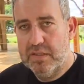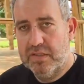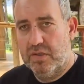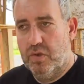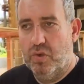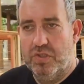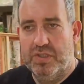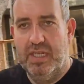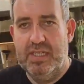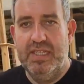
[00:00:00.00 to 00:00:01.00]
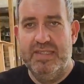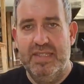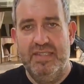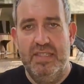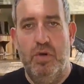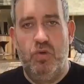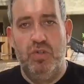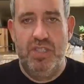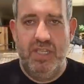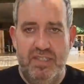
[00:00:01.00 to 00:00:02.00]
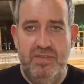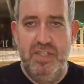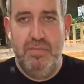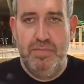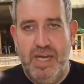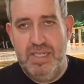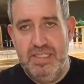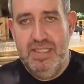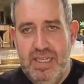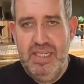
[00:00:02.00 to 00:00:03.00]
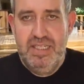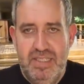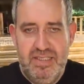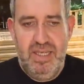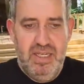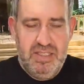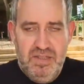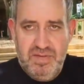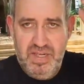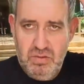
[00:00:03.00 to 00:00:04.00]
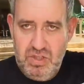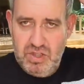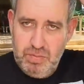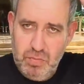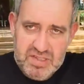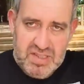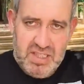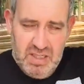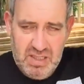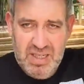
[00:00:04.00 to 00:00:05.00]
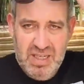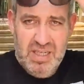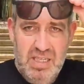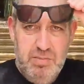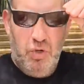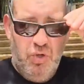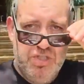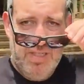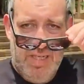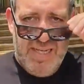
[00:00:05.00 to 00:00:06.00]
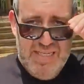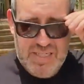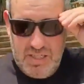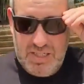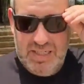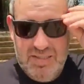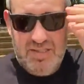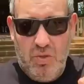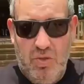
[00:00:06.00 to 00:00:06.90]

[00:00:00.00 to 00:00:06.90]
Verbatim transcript: So, und dann geht es jetzt hier mal runter. Jetzt werdet ihr merken, es ist relativ weit und ich muss hier, liebe Leute, leider ganz